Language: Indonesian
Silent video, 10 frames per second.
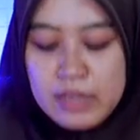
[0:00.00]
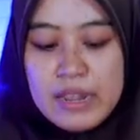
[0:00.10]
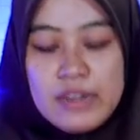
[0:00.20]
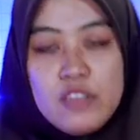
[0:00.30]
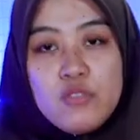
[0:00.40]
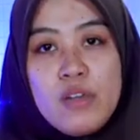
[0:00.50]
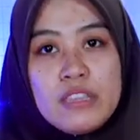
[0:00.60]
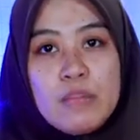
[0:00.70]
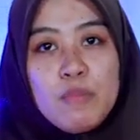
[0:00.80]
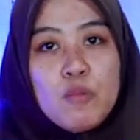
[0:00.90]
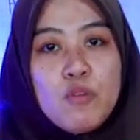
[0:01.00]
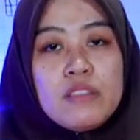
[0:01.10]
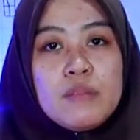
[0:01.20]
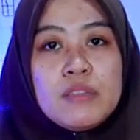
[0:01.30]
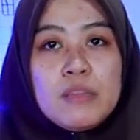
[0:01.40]
nah ini juga kita
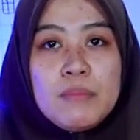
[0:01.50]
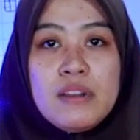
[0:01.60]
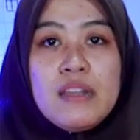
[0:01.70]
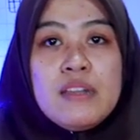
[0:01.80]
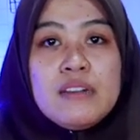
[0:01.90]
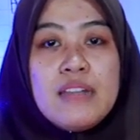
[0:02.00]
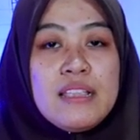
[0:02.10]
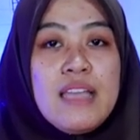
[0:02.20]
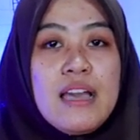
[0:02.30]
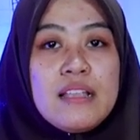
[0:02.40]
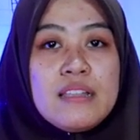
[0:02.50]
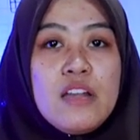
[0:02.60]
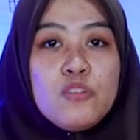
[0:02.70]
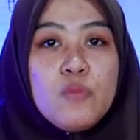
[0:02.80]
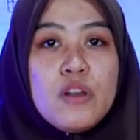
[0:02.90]
permukan teman-teman dari
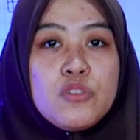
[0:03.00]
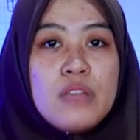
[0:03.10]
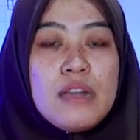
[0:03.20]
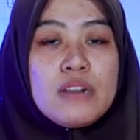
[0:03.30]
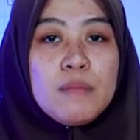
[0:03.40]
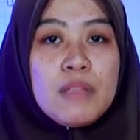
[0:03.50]
harga 2.600